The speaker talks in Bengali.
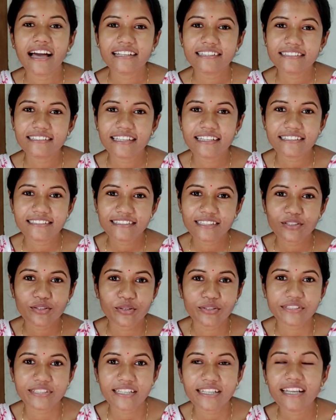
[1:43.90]
আস্তে আস্তে
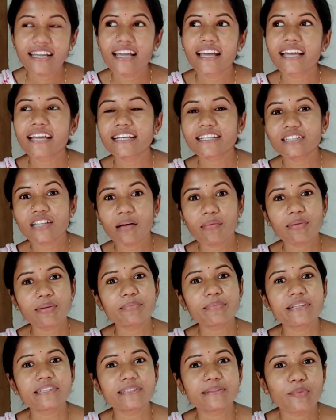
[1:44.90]
করছি কিন্তু আমার
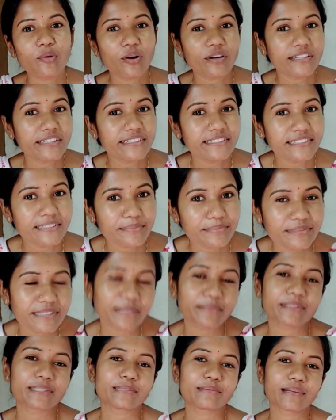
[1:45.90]
বেশি মর্নিং
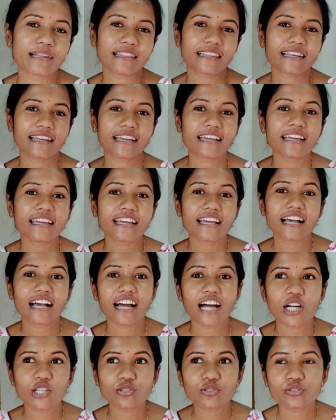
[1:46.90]
শিফটটাই বেশি ভালো লাগে
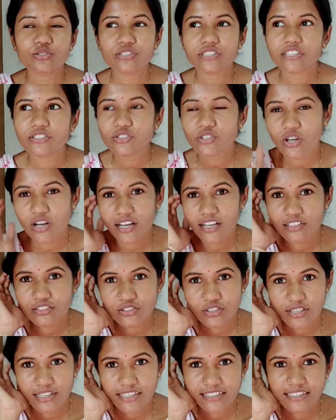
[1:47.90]
কারণ ওটা সকাল
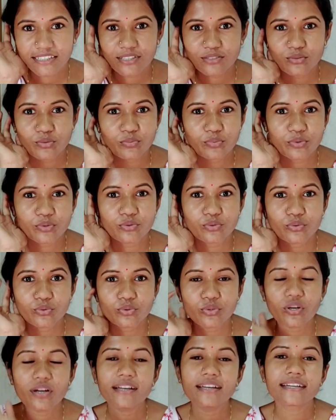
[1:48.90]
ছটা থেকে দুপুর
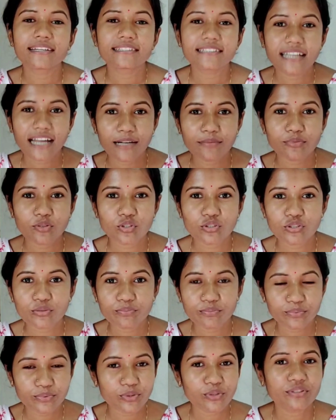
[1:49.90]
দুটো তারপরে তো
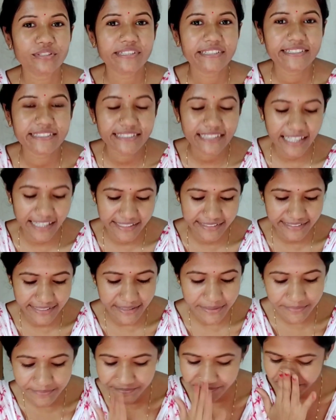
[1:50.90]
পুরো দিনটা আছে